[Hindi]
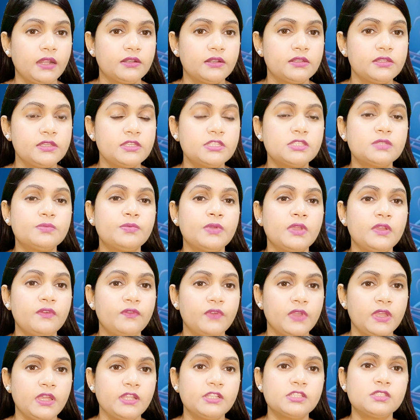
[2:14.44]
आर्टरीज पे
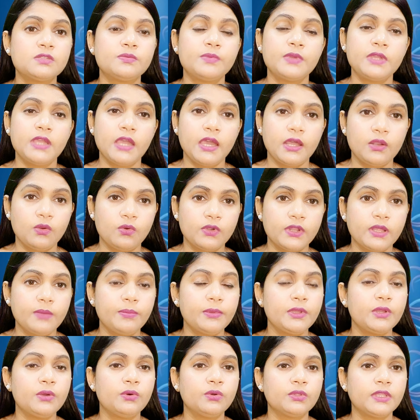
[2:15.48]
वेन्स पे एरोटा
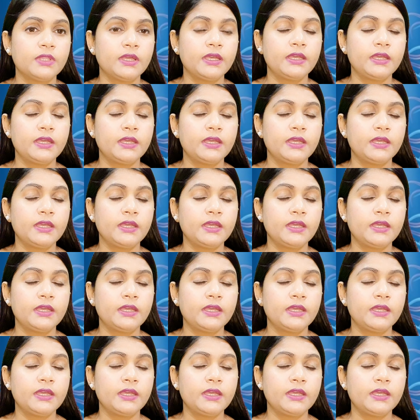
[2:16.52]
पे होता